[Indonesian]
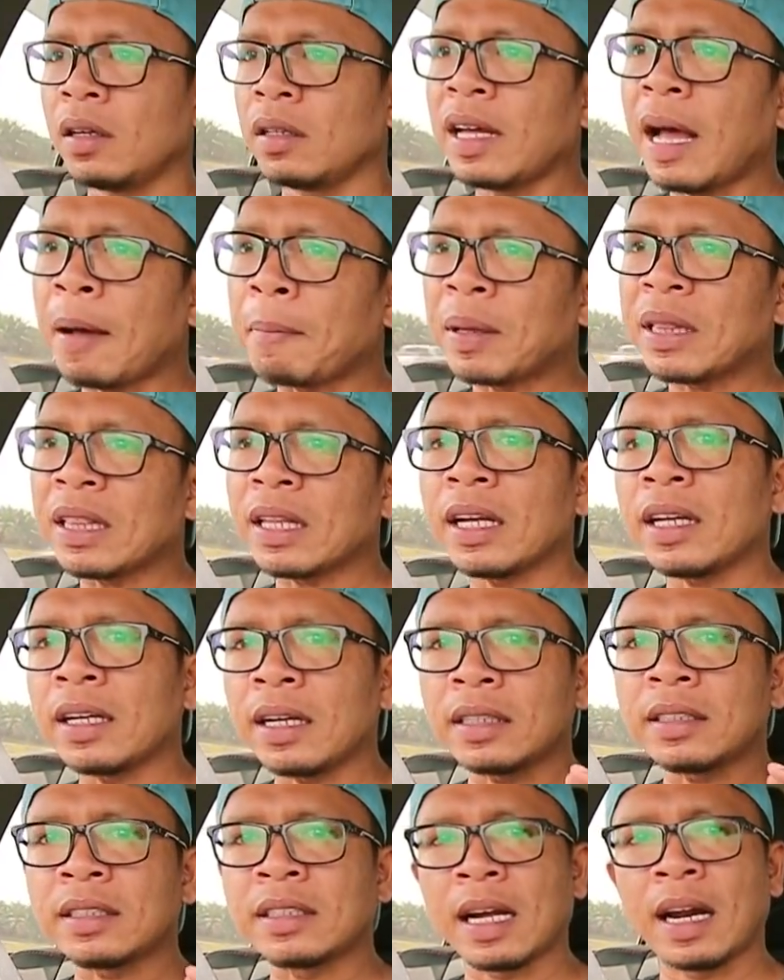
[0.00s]
Yang penting
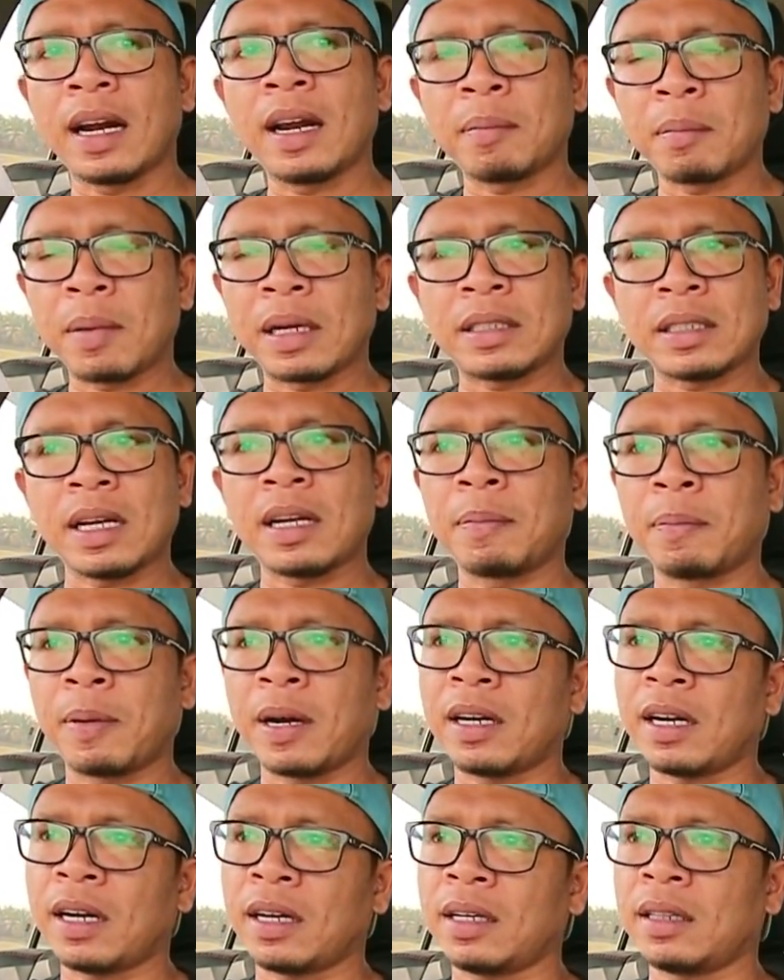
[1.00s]
dalam masa
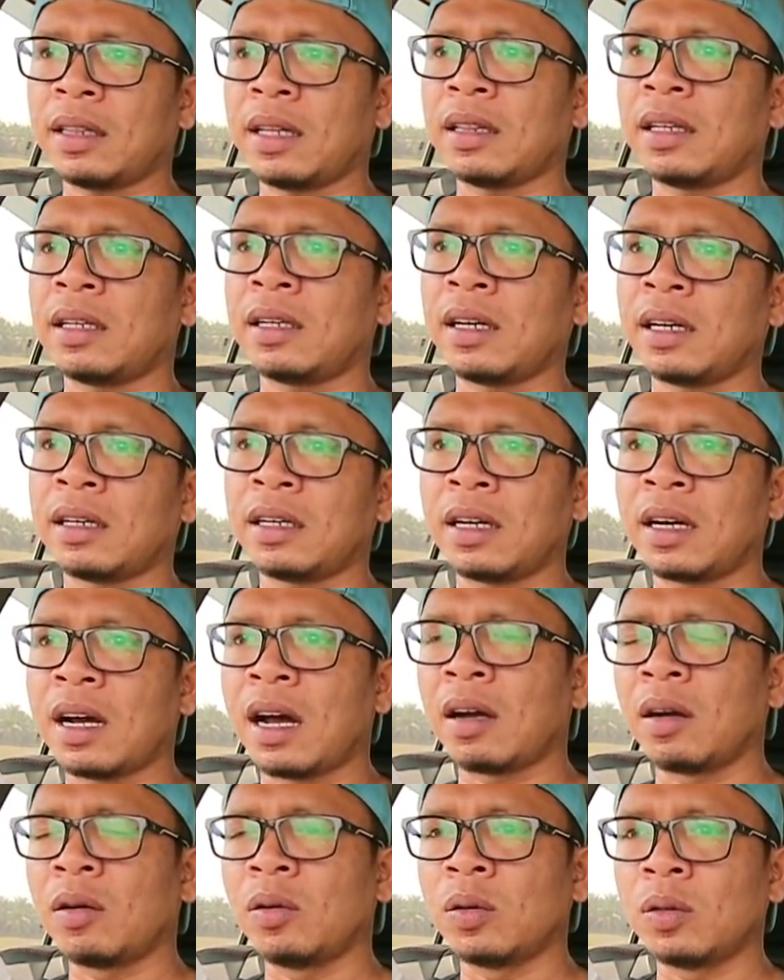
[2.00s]
ibadah kita tidak
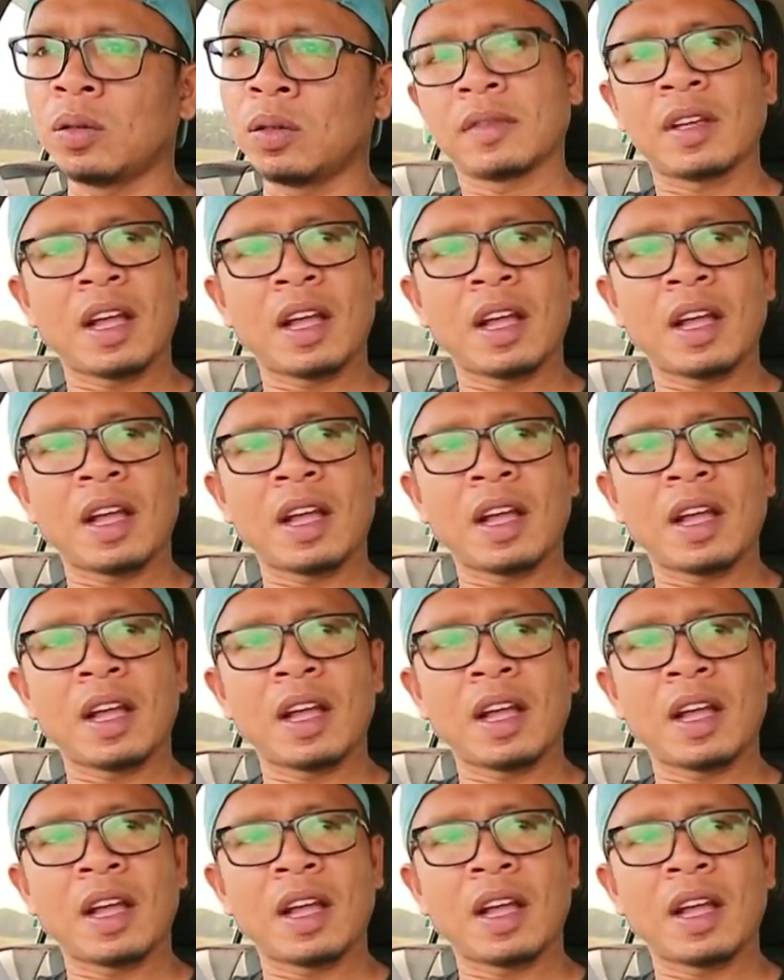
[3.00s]
diganggu.